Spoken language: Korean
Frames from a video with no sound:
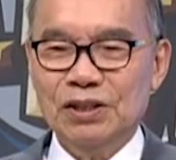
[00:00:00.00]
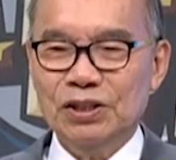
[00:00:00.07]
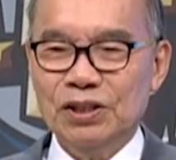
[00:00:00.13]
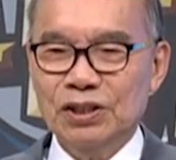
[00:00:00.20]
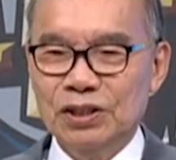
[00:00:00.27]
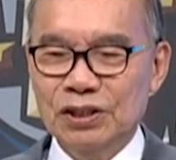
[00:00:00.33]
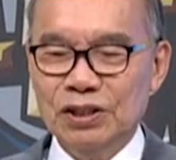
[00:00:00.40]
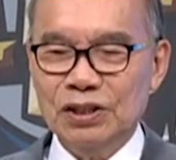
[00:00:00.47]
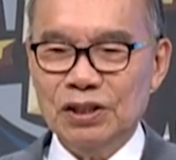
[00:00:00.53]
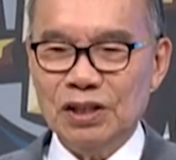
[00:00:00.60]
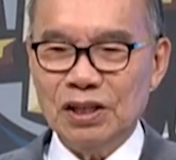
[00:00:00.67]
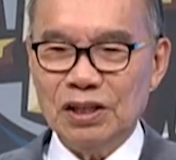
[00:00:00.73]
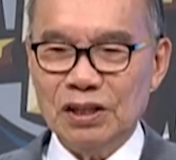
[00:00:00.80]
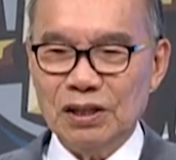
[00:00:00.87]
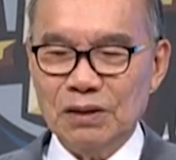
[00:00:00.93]

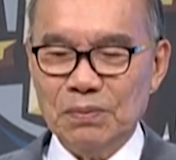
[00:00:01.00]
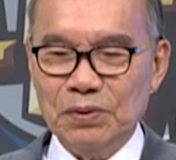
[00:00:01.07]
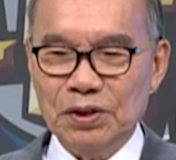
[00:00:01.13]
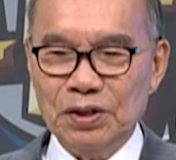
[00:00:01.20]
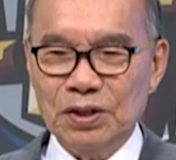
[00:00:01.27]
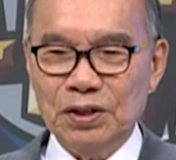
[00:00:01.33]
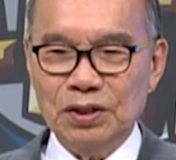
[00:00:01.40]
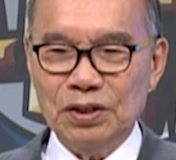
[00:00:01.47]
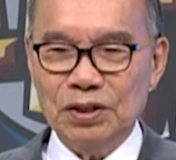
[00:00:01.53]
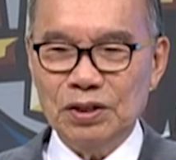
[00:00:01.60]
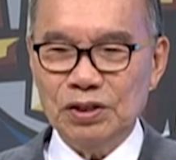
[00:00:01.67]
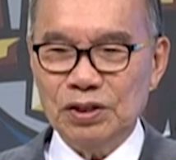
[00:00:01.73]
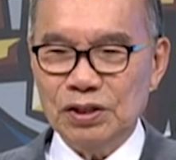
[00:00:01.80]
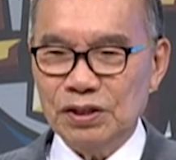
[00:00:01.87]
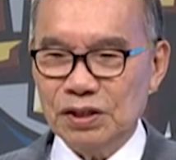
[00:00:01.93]
정당하게 버는
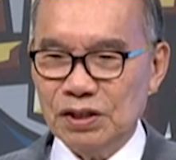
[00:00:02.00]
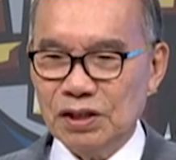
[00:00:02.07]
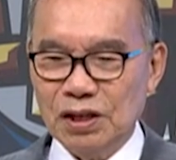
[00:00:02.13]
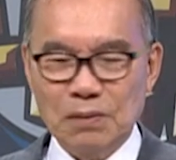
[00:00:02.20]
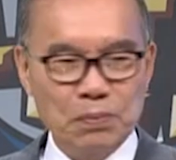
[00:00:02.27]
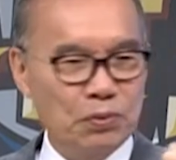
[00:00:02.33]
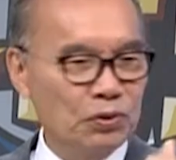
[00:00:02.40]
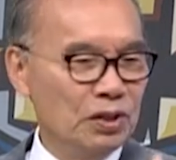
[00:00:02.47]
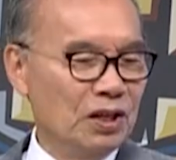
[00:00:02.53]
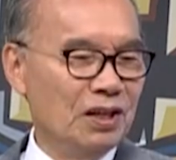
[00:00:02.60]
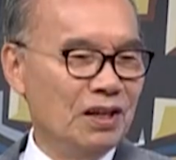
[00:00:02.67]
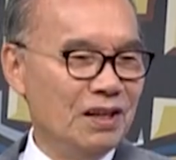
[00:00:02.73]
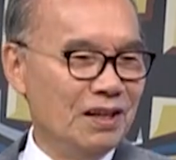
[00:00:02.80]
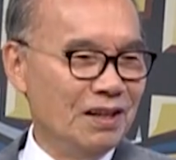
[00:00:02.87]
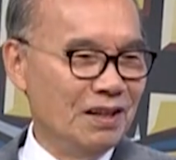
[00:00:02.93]
거는 절대
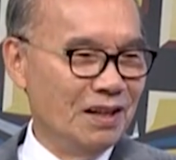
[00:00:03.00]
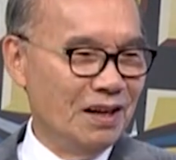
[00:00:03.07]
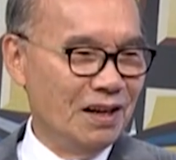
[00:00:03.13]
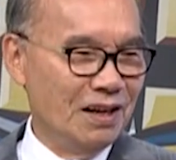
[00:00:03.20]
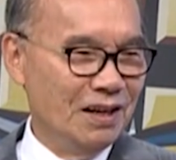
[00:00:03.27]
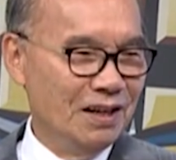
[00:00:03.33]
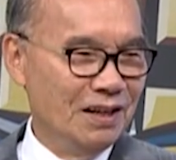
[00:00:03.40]
보장해야 된다.